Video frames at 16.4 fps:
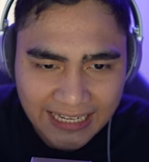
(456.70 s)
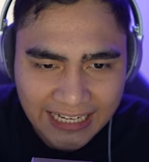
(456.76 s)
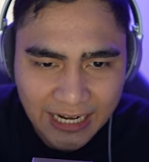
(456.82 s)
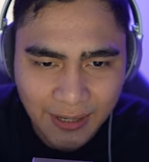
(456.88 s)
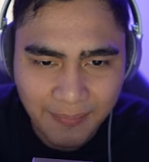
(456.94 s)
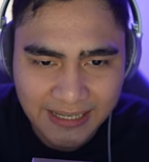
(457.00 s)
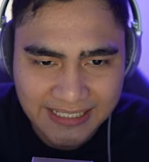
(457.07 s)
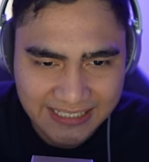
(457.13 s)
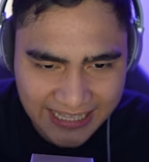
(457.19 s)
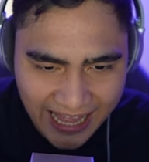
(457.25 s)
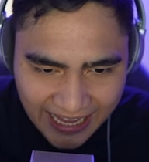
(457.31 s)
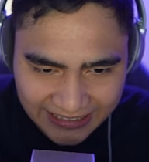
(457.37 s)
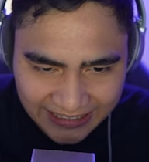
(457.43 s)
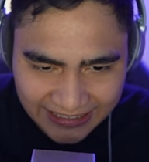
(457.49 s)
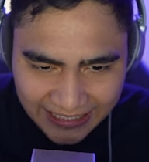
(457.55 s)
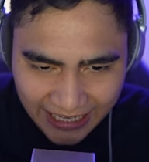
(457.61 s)
Ilabas
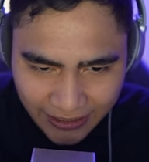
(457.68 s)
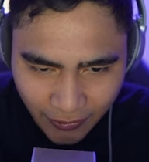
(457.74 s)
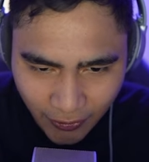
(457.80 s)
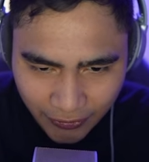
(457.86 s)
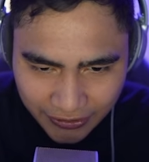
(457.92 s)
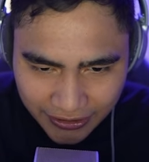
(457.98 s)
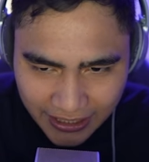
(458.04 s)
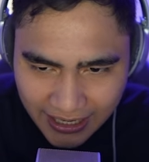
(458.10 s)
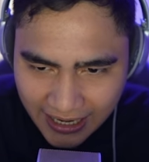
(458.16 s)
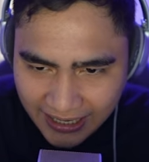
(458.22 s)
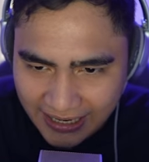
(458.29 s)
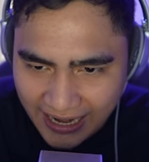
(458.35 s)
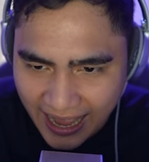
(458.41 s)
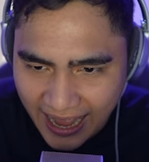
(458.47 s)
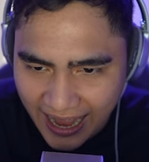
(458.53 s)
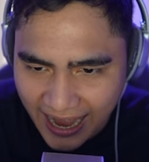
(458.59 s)
natin ngayon
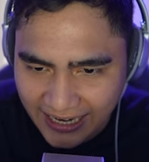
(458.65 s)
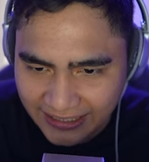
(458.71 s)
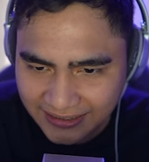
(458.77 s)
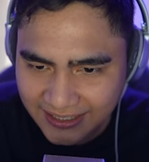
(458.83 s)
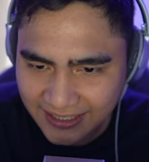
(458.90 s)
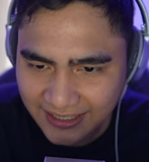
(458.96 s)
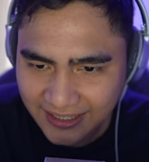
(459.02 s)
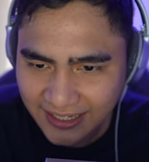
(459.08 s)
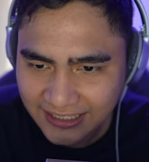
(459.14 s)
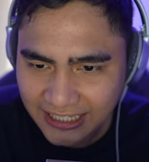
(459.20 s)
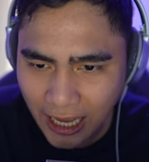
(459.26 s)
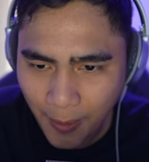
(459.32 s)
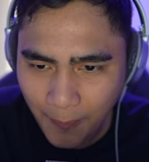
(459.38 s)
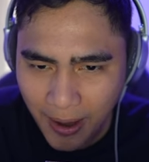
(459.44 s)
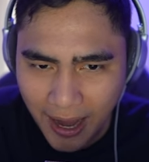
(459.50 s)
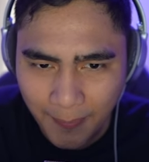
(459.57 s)
lahat
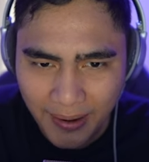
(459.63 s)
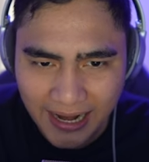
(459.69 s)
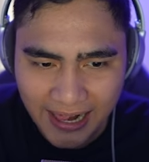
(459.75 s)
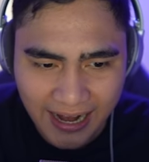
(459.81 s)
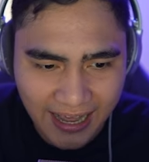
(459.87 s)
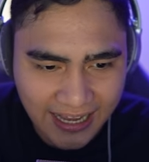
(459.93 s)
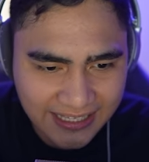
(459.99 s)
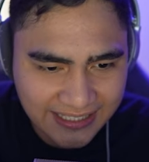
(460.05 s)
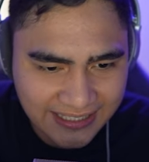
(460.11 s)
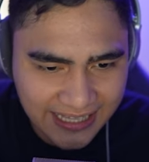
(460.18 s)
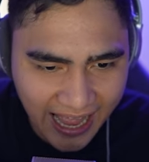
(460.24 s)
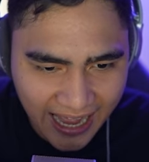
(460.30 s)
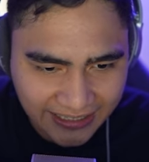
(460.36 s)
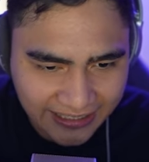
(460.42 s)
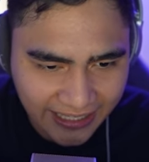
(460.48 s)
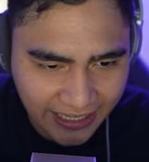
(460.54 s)
ng mga malalakas
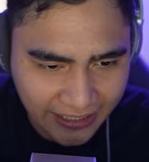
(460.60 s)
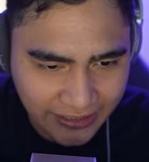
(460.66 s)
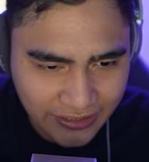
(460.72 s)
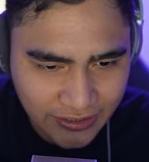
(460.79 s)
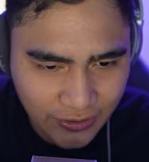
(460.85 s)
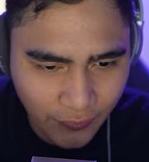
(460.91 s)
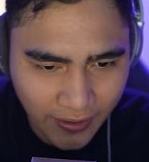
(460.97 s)
natin. So